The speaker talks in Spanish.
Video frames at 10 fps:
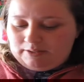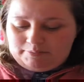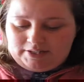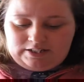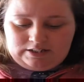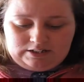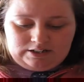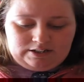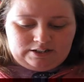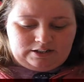Bien,
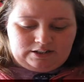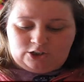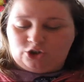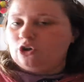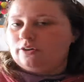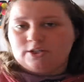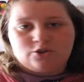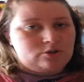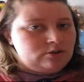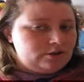eh,
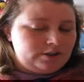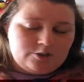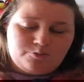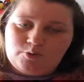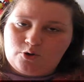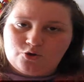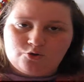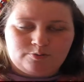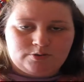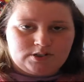todas conocéis por
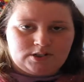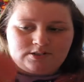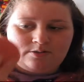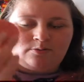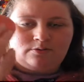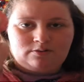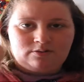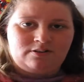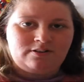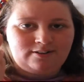supuestísimo
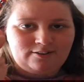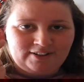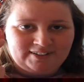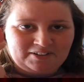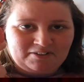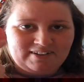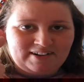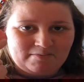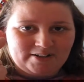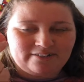lo que tengo en
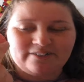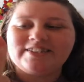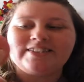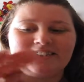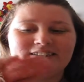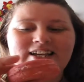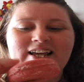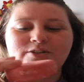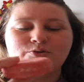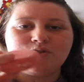la mano. Sí,
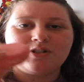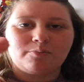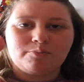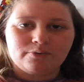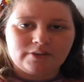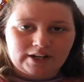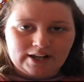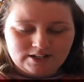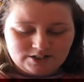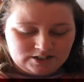es un champú de
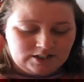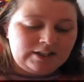Lash.